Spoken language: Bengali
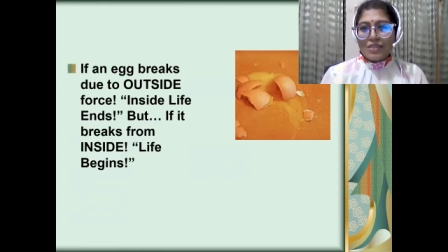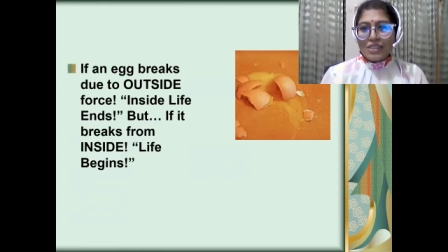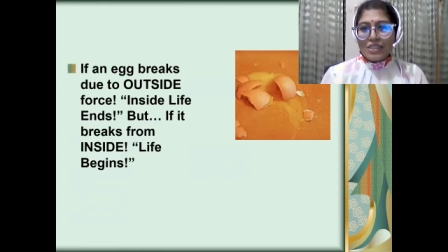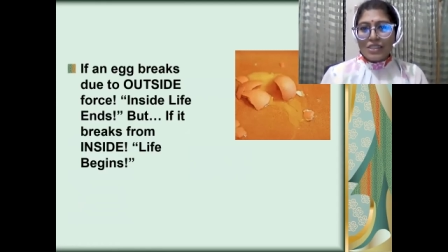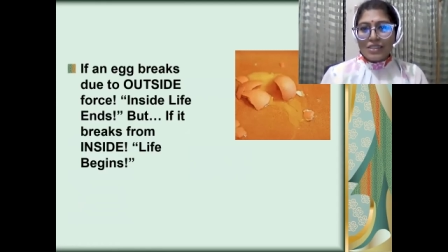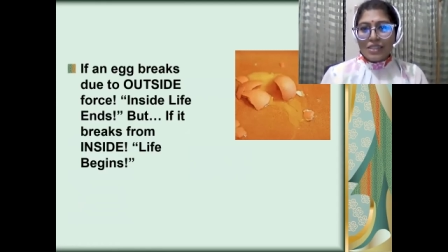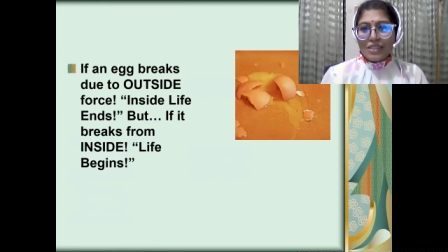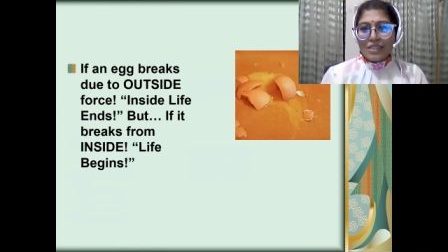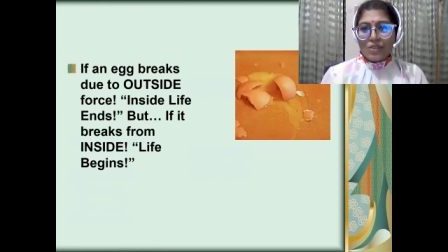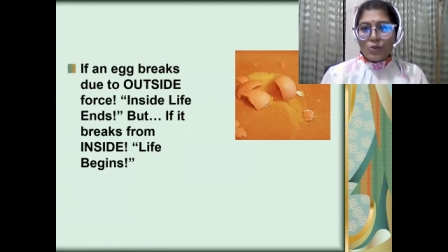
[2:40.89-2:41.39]

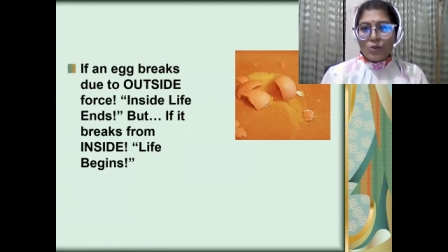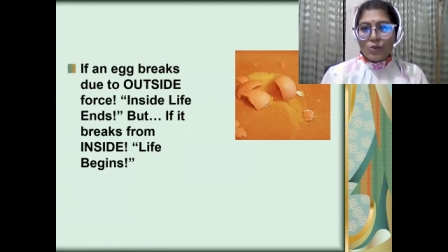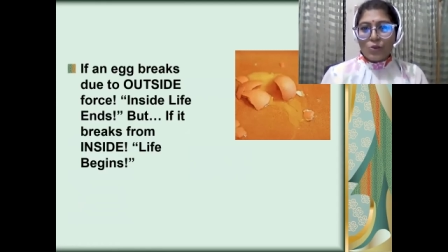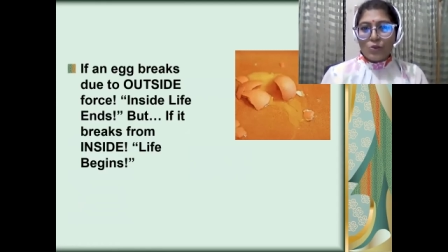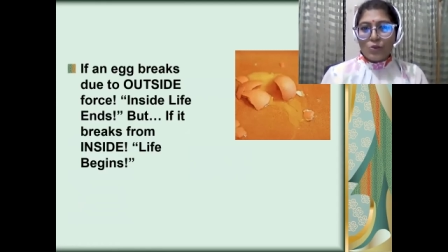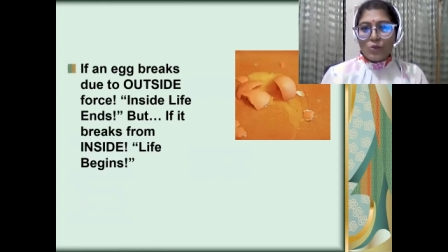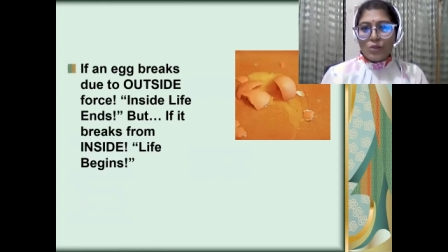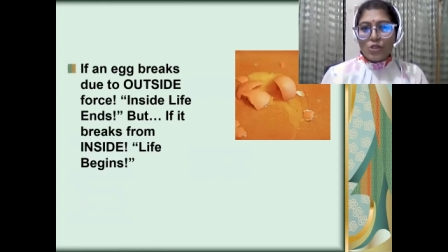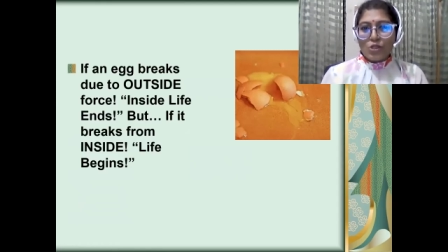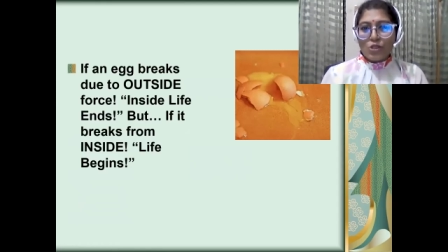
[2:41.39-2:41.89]
সেটা তো
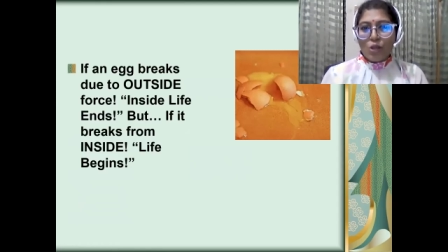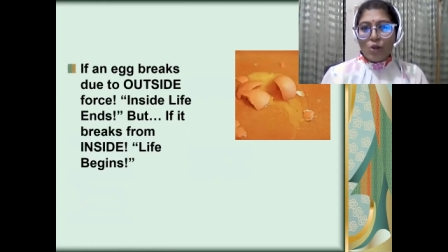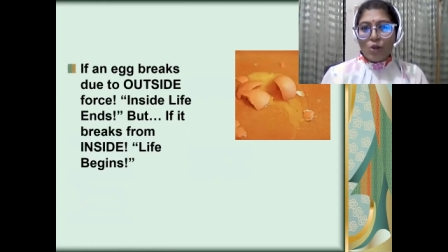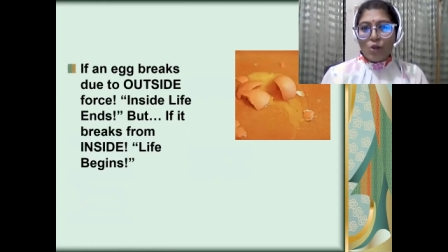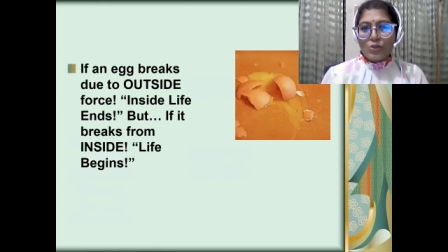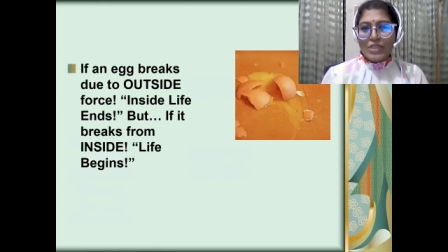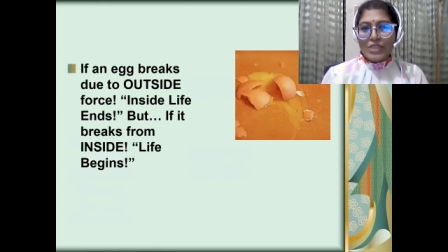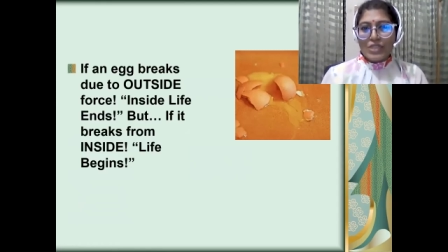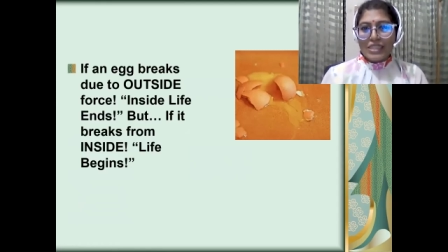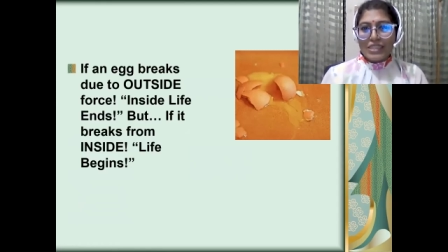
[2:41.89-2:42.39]
খুবই
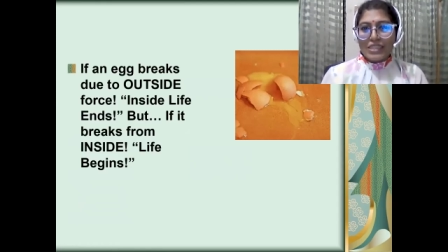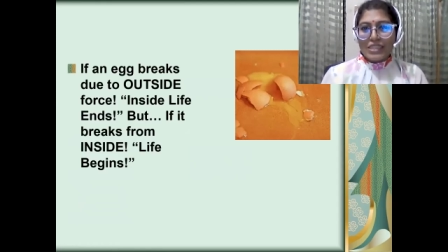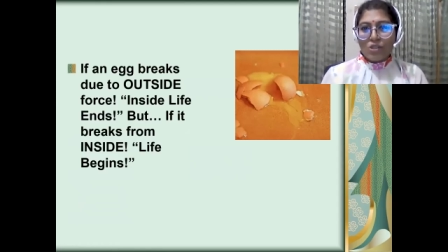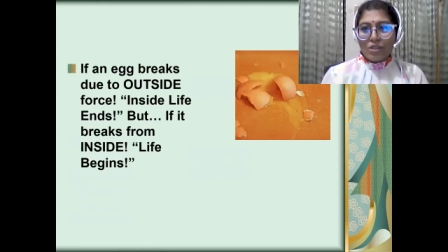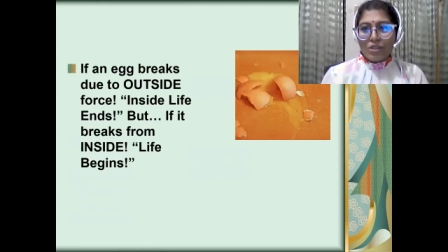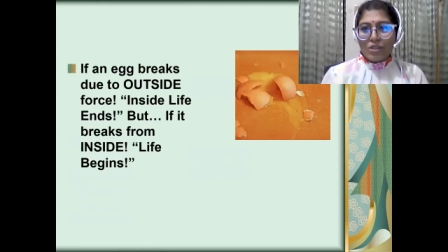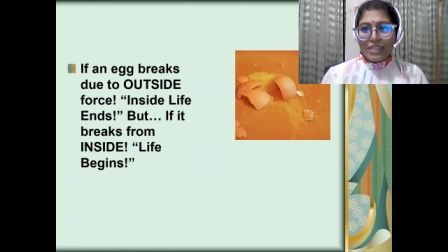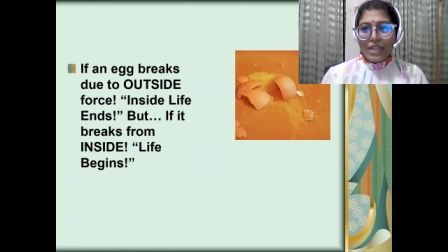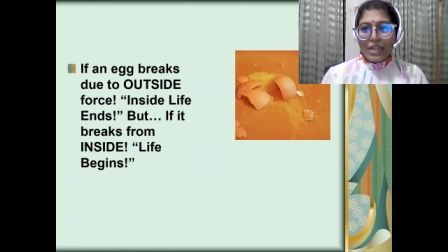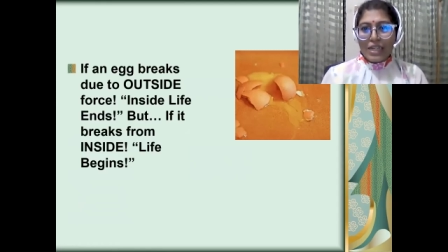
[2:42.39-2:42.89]
সহজ একটি
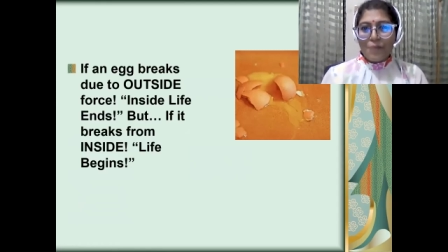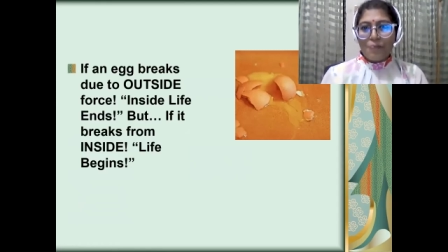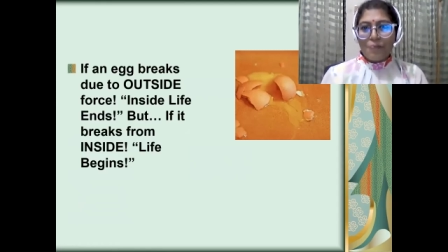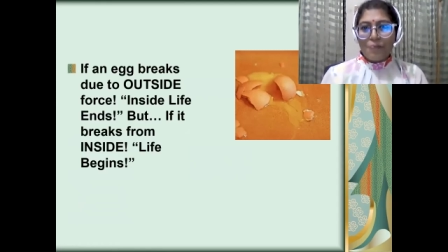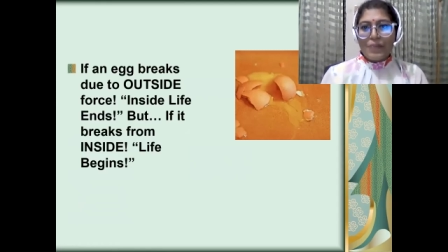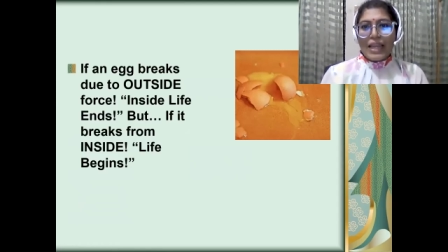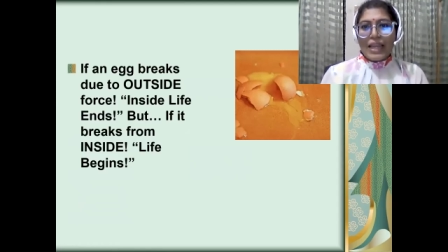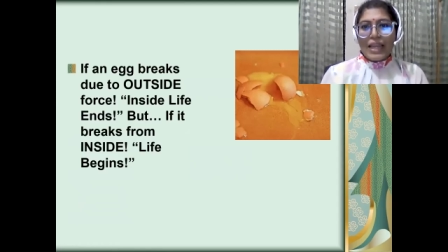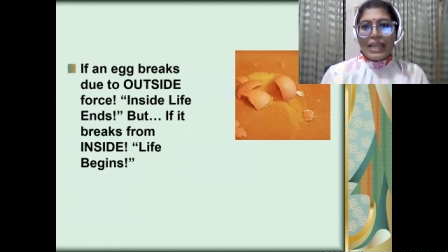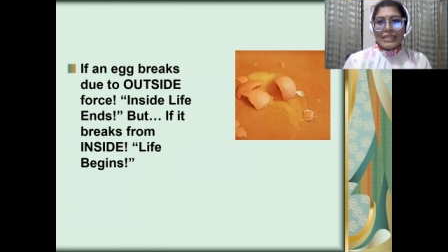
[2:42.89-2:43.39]
কথা
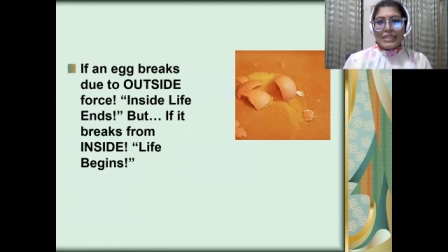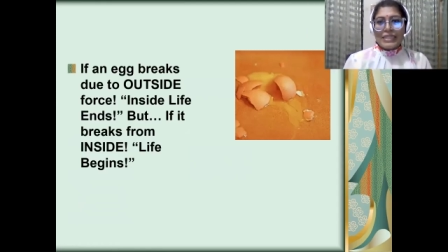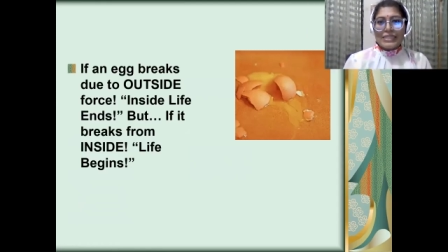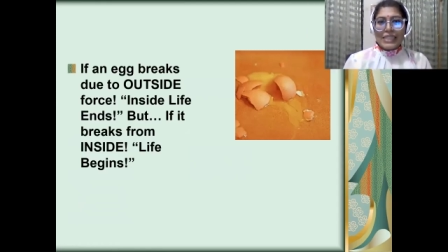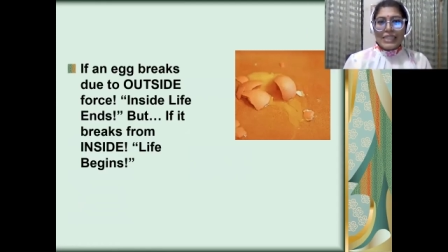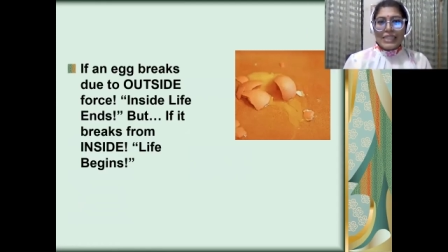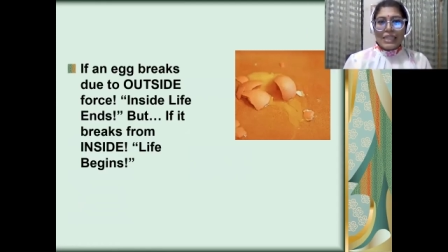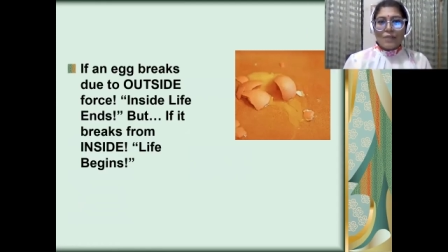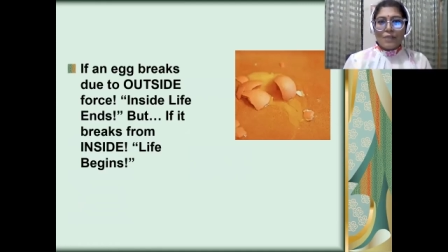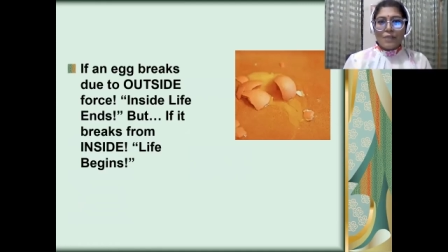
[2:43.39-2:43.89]

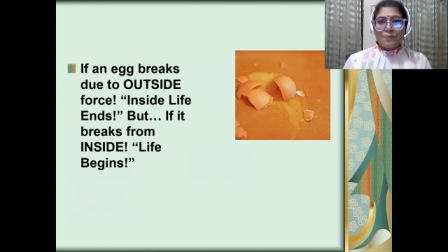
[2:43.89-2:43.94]
যে